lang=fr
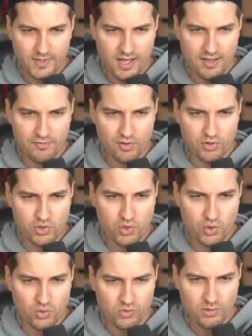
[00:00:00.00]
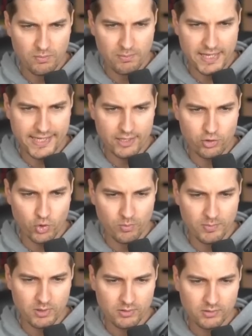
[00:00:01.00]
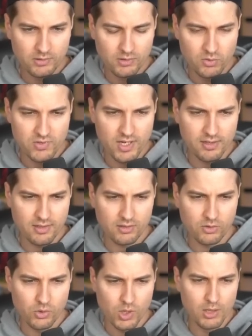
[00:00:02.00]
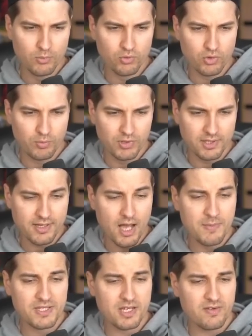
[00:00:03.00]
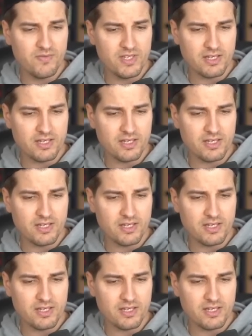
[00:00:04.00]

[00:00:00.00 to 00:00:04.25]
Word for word: Invention, Manadium, on s'arrêtera quand il y aura un monstre peut-être. Ah mais c'est avec Visa